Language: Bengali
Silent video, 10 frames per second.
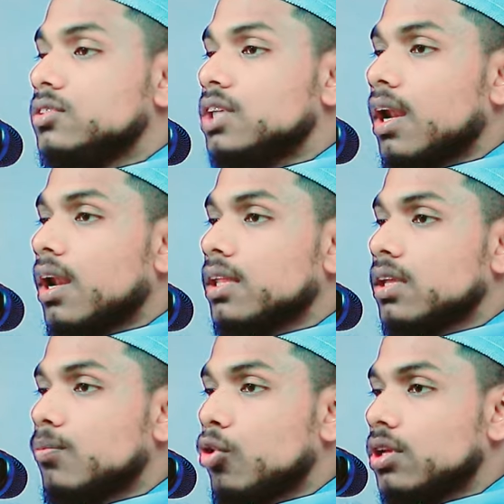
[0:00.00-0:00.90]

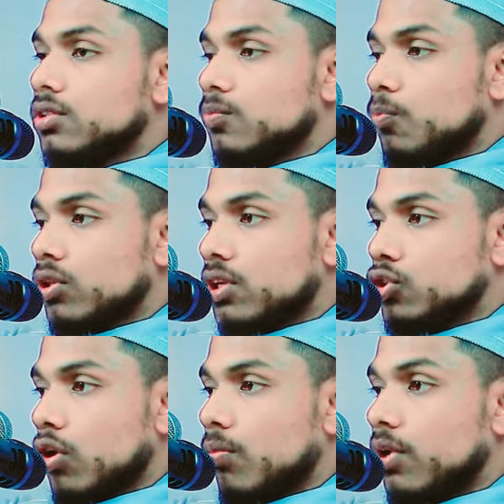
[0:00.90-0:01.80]
জান্নাতের পরে পথে
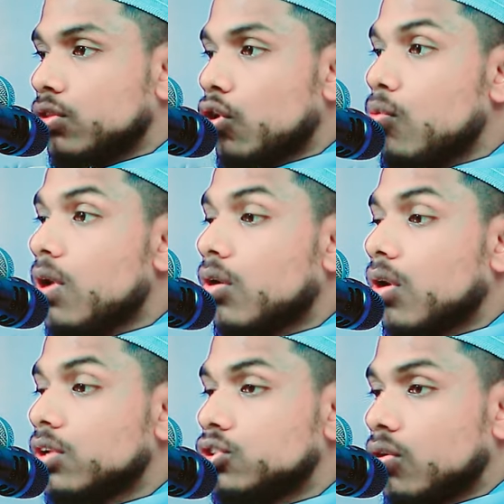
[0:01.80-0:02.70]
চলবে তৌবা
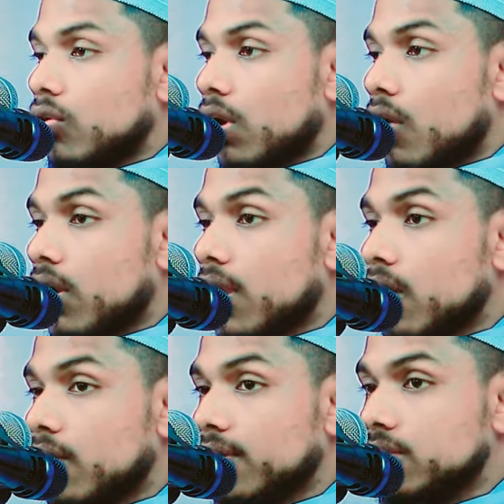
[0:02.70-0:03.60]
করার জন্য রওনা
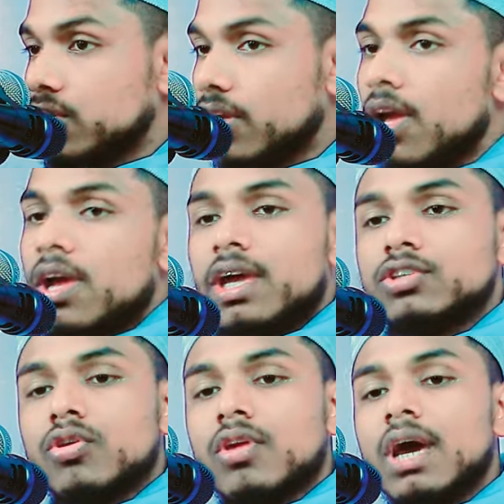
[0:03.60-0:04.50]
হয়েছে
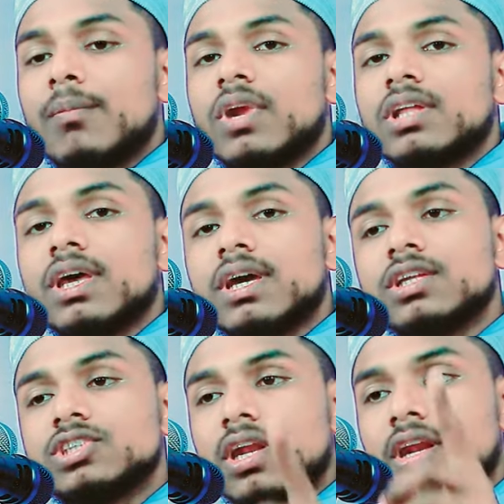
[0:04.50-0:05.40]
এজন্য আমরা তাকে
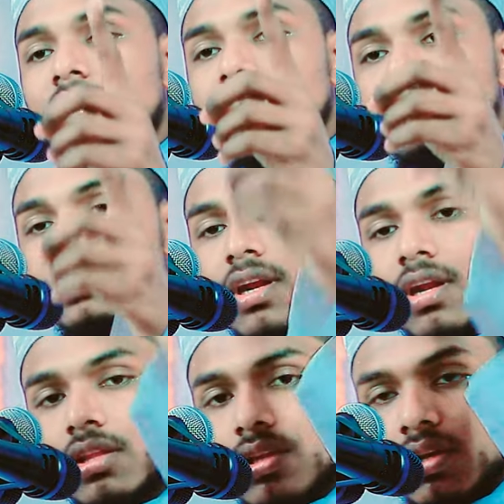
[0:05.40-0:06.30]
জান্নাত
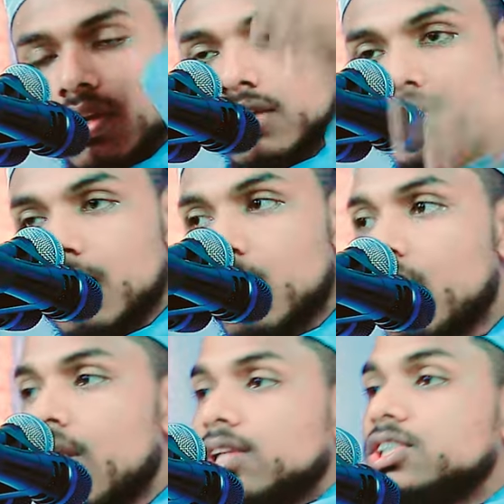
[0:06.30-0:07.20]
জান্নাতে নিয়ে যাব
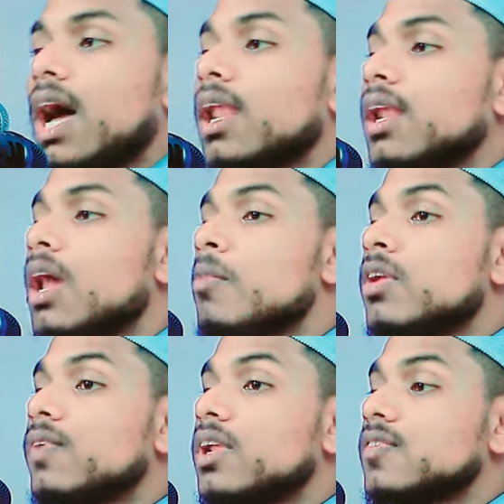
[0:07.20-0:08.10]

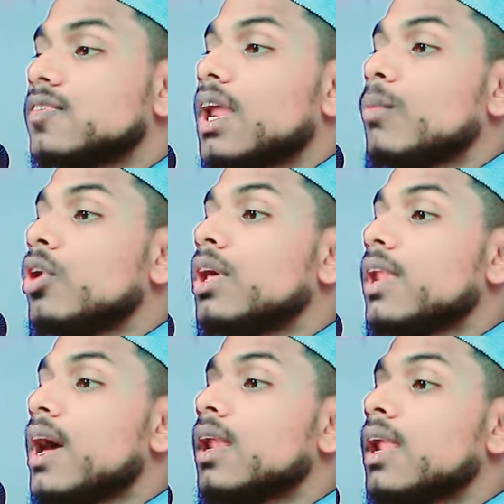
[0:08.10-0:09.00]
জাহান্নামের প্যারেস তারা বলে
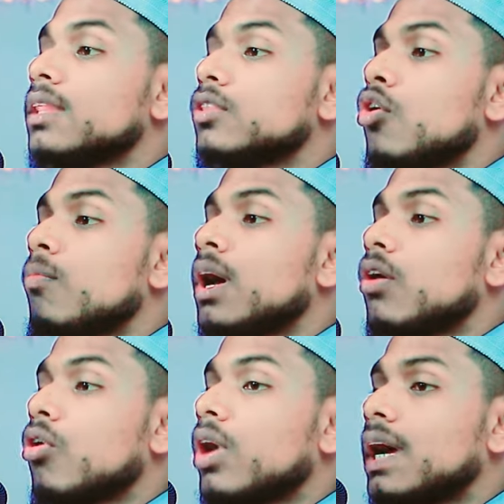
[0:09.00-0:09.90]
না না তৌবা
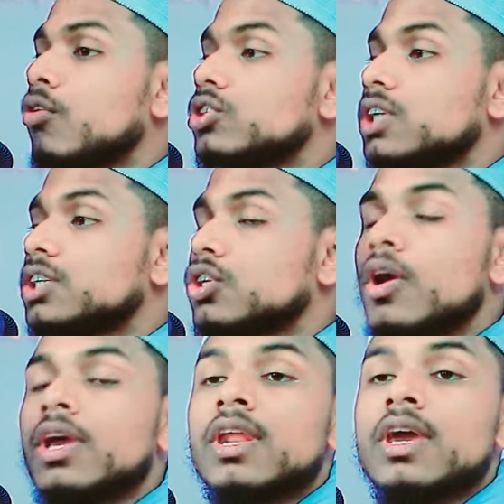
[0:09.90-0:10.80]
করো এখনো শেষ
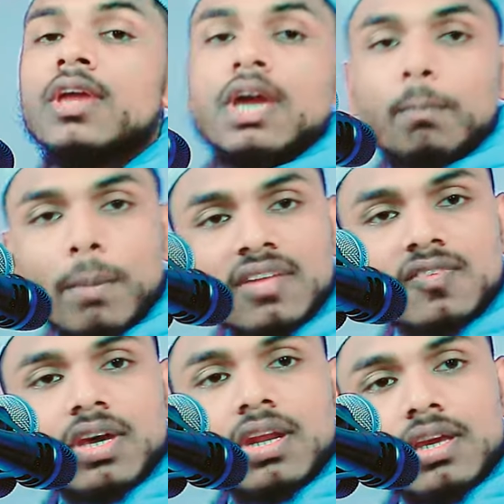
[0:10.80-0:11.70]
হয় নাই
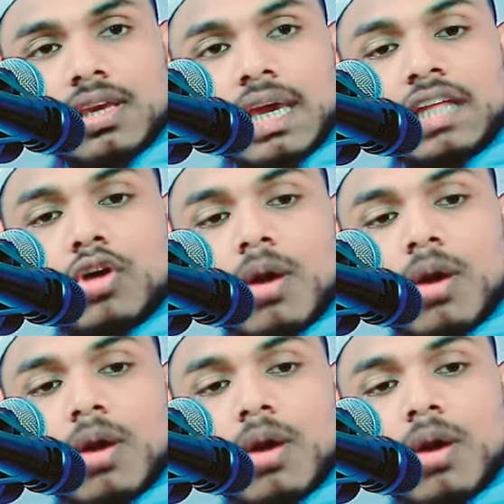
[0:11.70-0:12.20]
মাঝখানে গিয়া তো